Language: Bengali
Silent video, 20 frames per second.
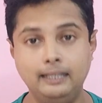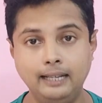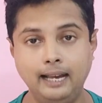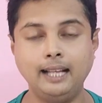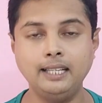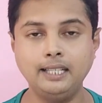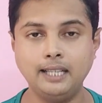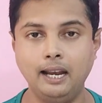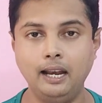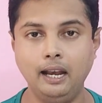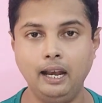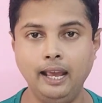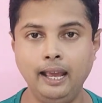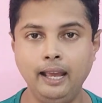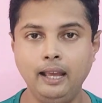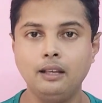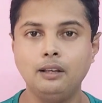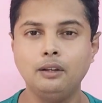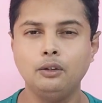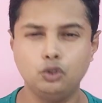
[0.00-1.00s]
না জানলে
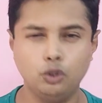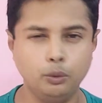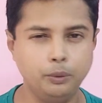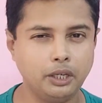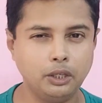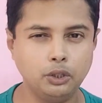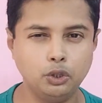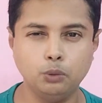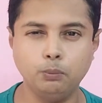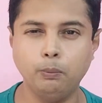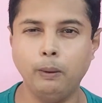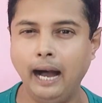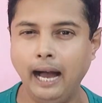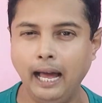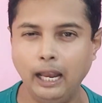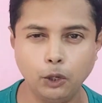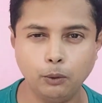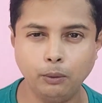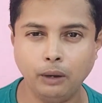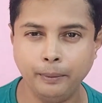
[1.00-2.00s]
তুমি কিন্তু
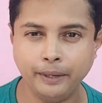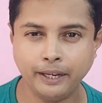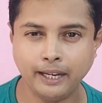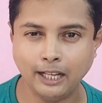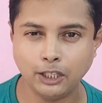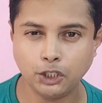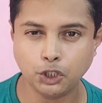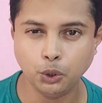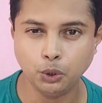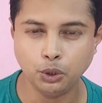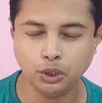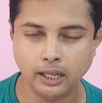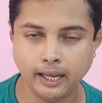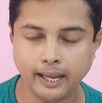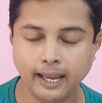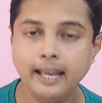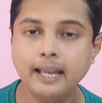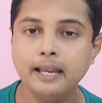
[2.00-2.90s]
ভালোভাবে কাজ করতে